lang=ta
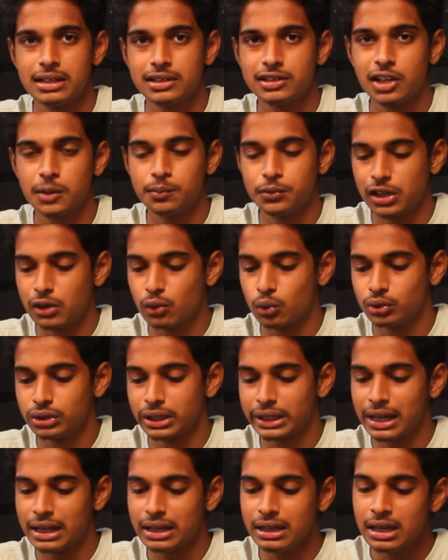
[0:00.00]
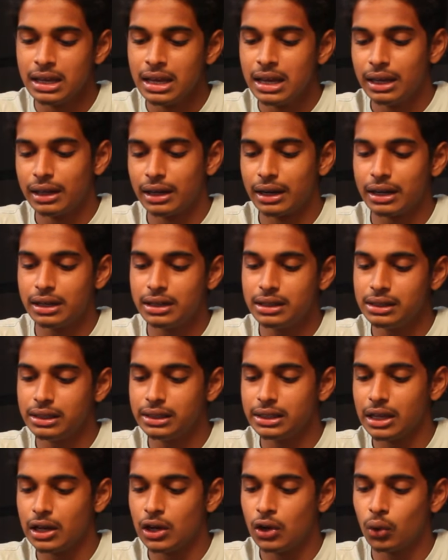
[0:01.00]
டிஸ்கிரிப்ஷனில் கொடுத்துருக்கேன் ரெட்டு
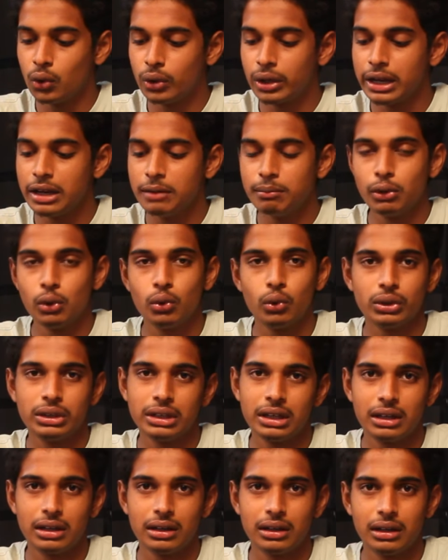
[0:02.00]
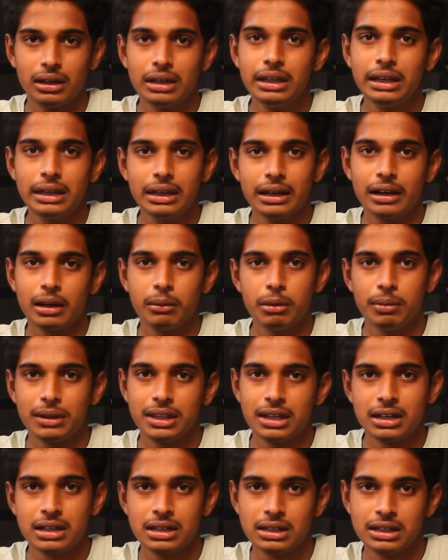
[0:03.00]
எல்லோ க்ரீன் ப்ளூ இந்த லிங்க் எல்லாமே
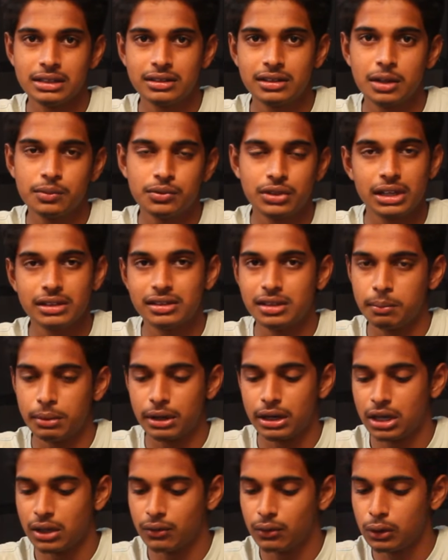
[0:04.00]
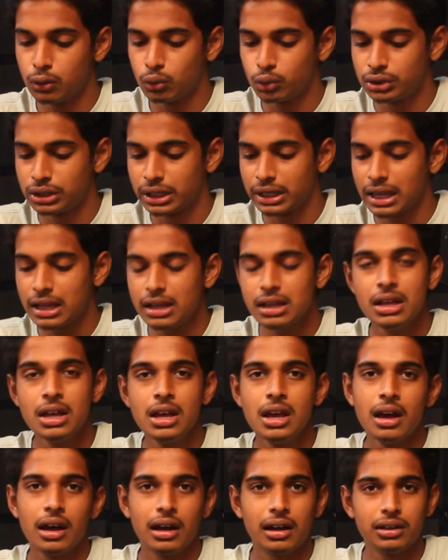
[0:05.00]
பார்த்தீங்கன்னா நான் டிஸ்கிரிப்ஷனில் செப்பரேட்டாகவே கொடுத்துருக்கேன்
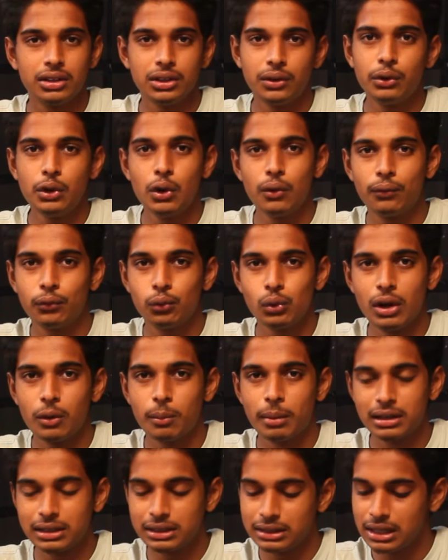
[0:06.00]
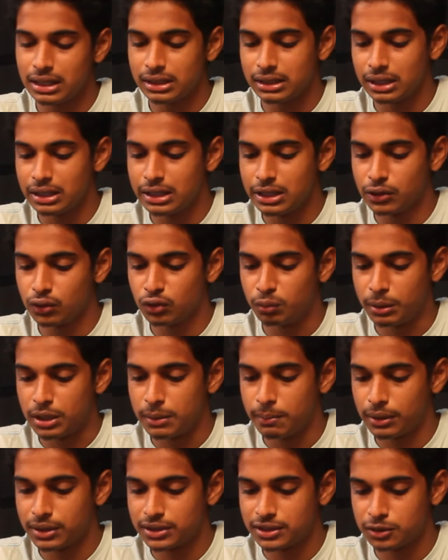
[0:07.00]
இந்த வீடியோ ஃபுல்லாக பார்த்துட்டு அந்த லிங்க் யூஸ்
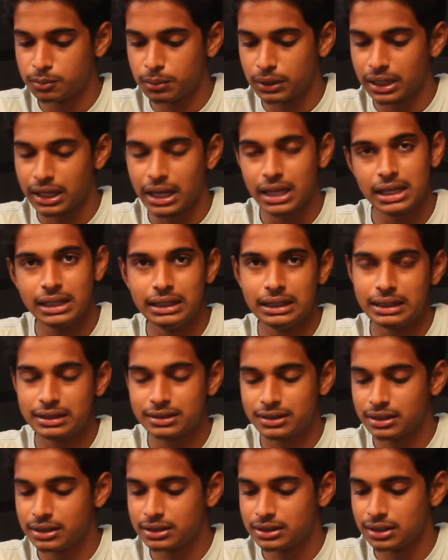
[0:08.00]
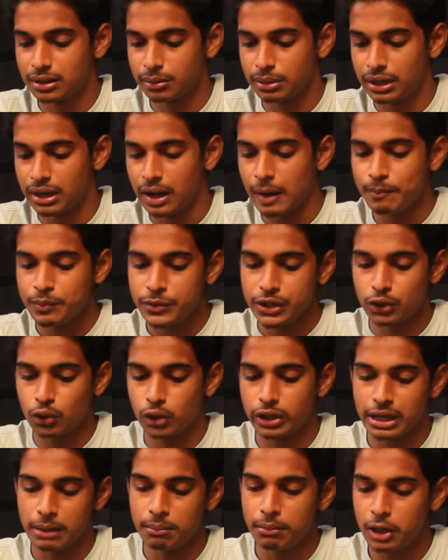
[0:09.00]
பண்ணி பர்ச்சேஸ் பண்ணுங்கள் இன்ட்ரெஸ்ட் இருந்துச்சு அப்படின்னா
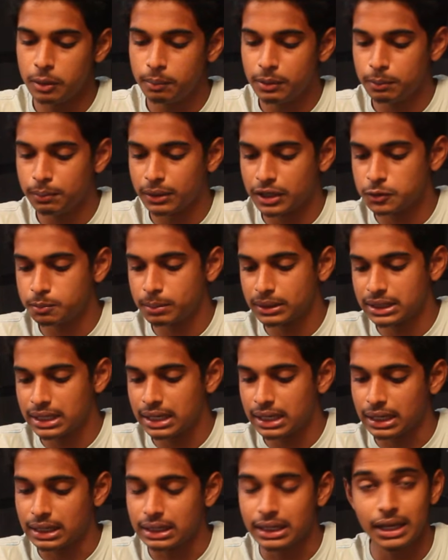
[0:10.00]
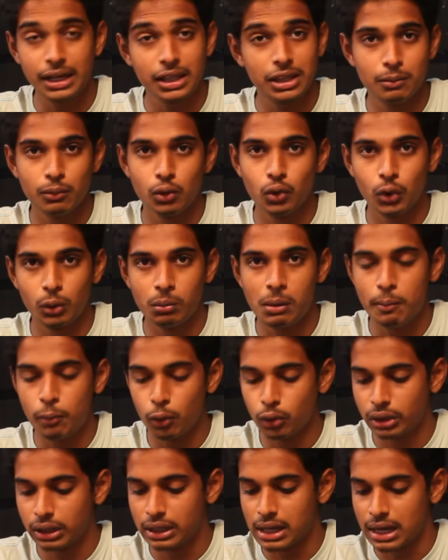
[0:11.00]
இதோட எம்ஆர்பி ப்ரைஸ் பார்த்தீங்கன்னா ரெண்டாயிரத்தி முந்நூறுரூபா
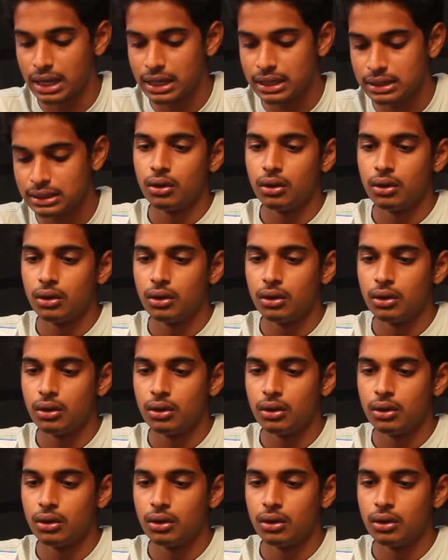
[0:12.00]
போட்டிருக்காங்க